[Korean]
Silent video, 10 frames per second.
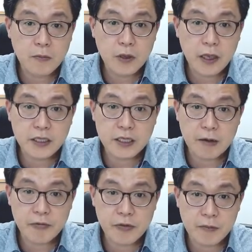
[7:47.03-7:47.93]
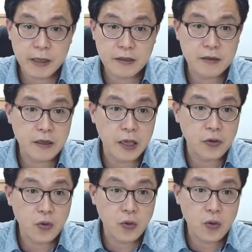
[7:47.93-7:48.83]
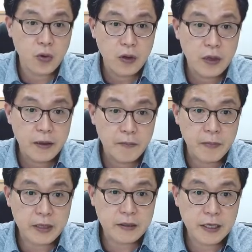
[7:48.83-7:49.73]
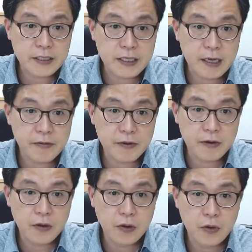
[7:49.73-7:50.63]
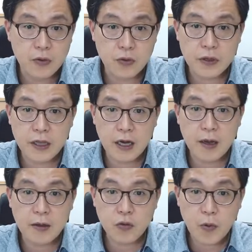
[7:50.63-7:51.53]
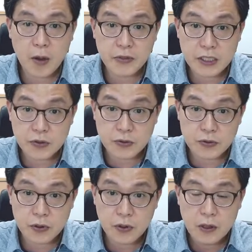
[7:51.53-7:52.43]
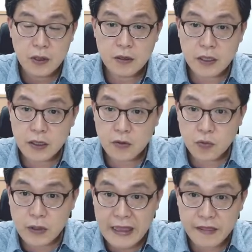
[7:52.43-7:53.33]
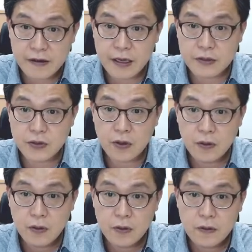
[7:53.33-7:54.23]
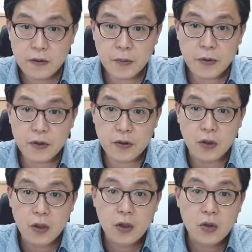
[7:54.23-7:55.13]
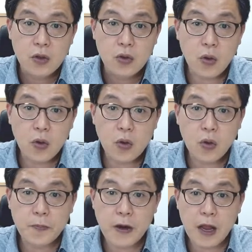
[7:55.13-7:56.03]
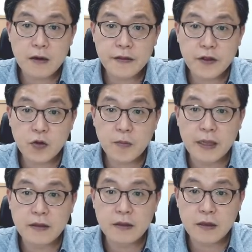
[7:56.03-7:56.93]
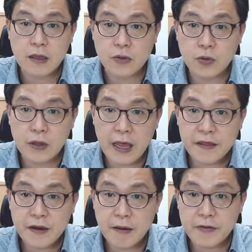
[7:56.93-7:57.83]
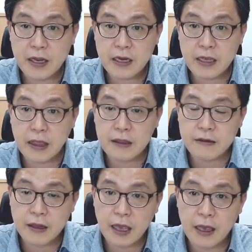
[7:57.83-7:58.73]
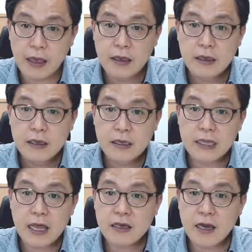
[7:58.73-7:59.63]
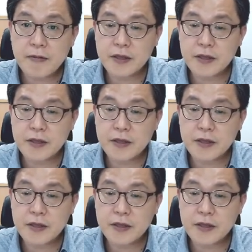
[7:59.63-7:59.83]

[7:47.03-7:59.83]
해시 값을 만드는데 요 만든 해시 값을 여기에다가 또 포함시키죠. 그죠? 거기에다 또 난스가 있죠. 그러면은 요 블락을 새로 만드는 데는 요 난스 값을 알아야 되는데 이 난스 값을